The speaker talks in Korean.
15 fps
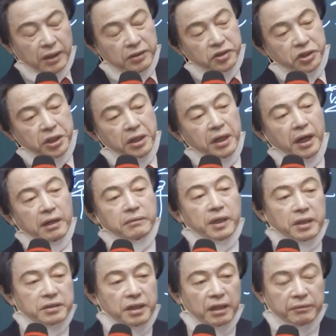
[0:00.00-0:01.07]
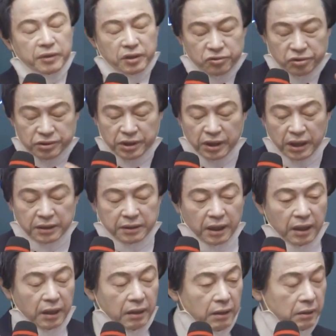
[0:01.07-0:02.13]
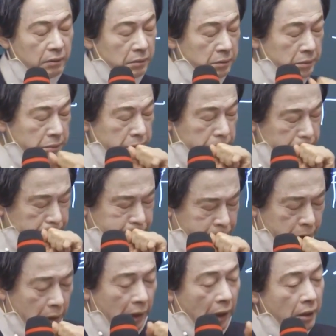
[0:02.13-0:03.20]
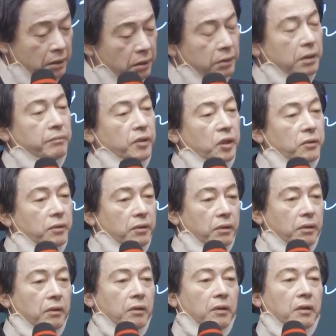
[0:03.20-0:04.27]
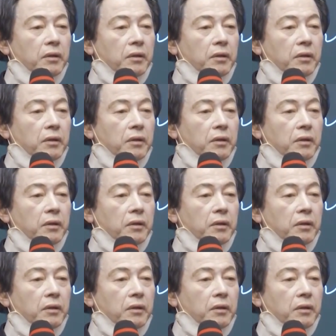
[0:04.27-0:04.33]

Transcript: 신뢰할 만한 사람이 추천했다. 그걸 믿고